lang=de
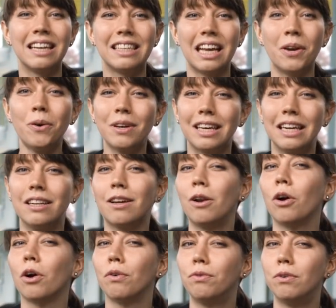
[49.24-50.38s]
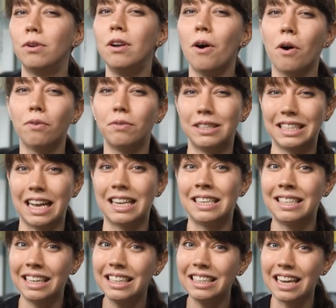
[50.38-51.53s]
Dennoch gilt Chlorophyll offiziell
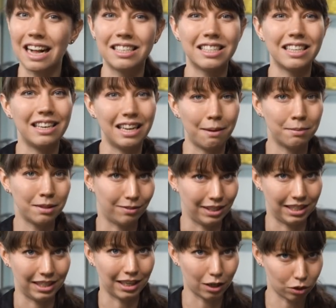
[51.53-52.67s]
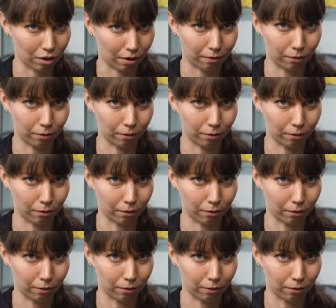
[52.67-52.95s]
nicht als lebenswichtiger Stoff.